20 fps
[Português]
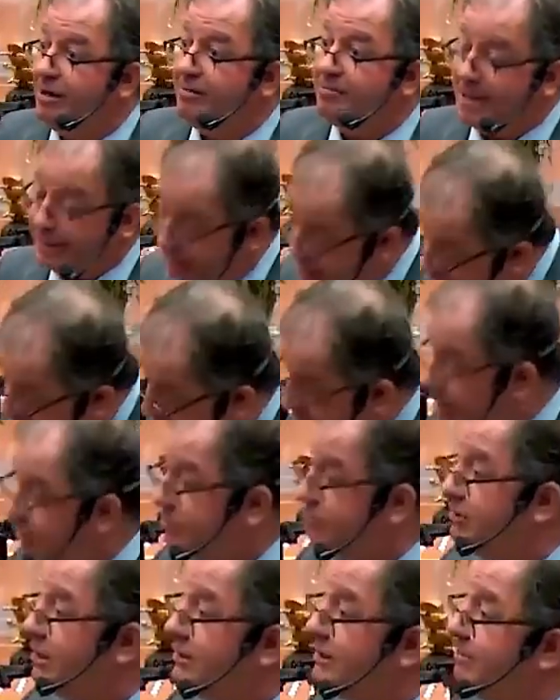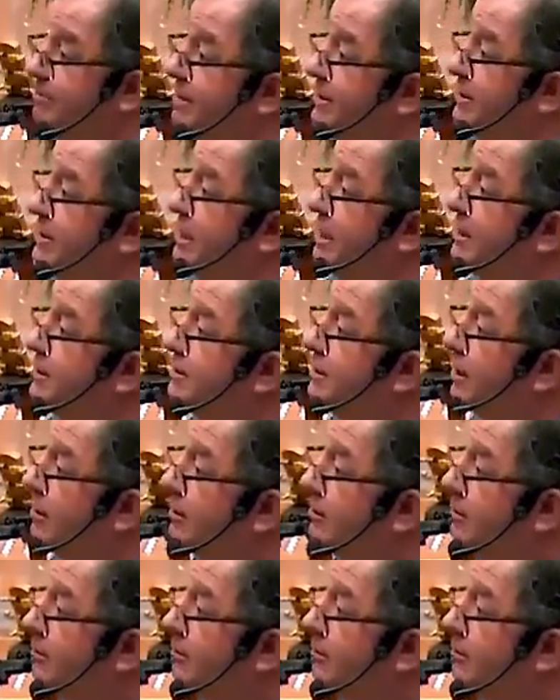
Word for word: Mas tem hora que isso enche a paciência.